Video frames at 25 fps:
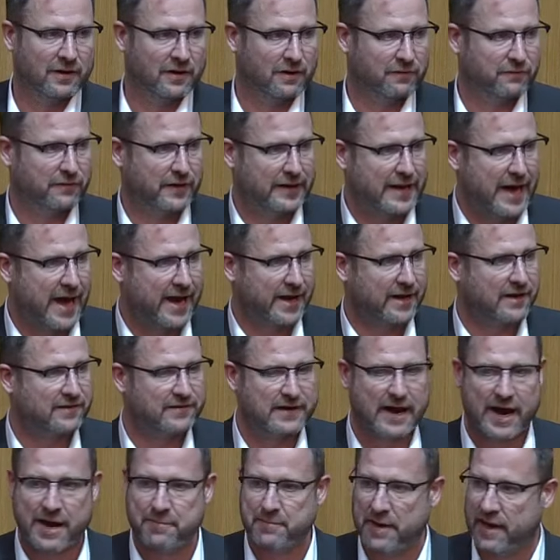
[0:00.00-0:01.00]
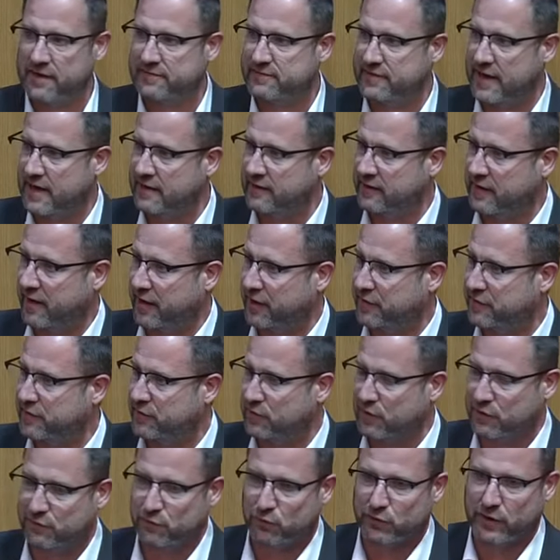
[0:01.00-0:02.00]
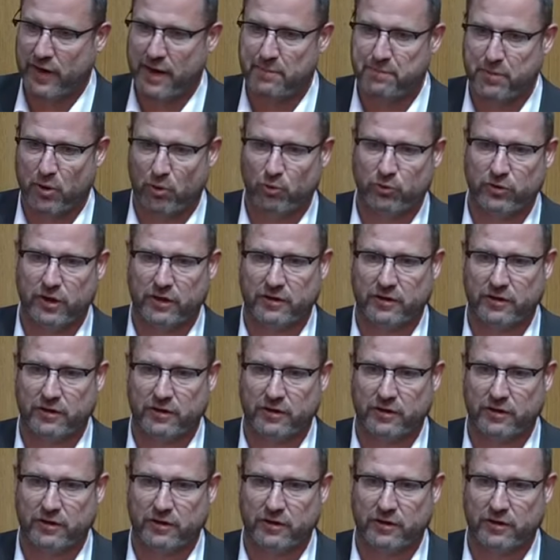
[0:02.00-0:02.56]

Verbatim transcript: für ein eigenes AMS eingerichtet hat, wo der Herr Brunner